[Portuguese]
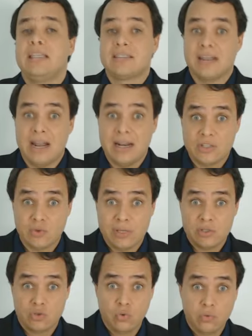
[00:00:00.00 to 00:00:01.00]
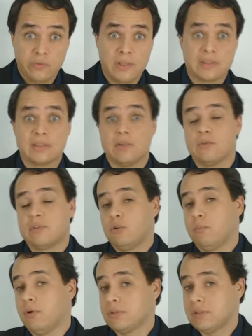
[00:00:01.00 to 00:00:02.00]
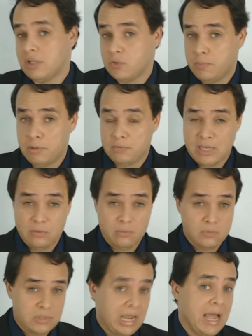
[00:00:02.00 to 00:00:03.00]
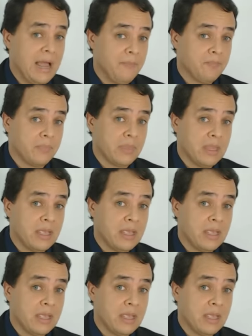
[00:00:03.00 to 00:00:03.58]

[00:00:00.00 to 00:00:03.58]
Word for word: esclareço as dúvidas que estão sendo postadas pelos alunos lá